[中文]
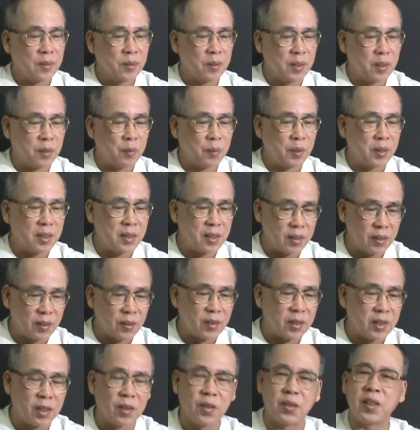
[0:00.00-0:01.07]
呃，我只有
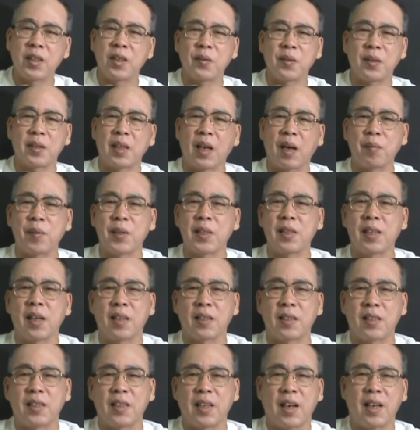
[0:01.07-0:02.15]
只有听过他们
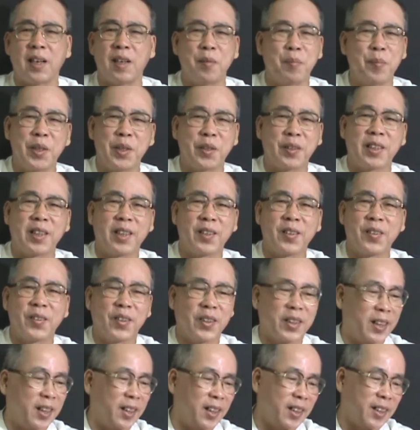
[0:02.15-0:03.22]
唱，其他人没有听
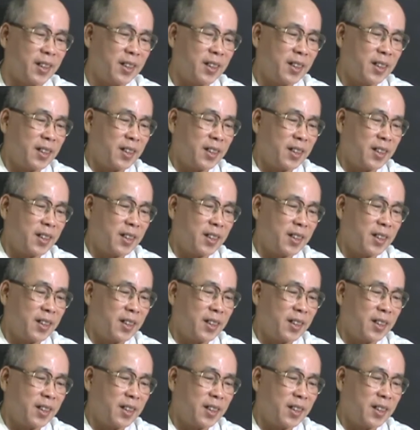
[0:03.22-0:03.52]
过哈。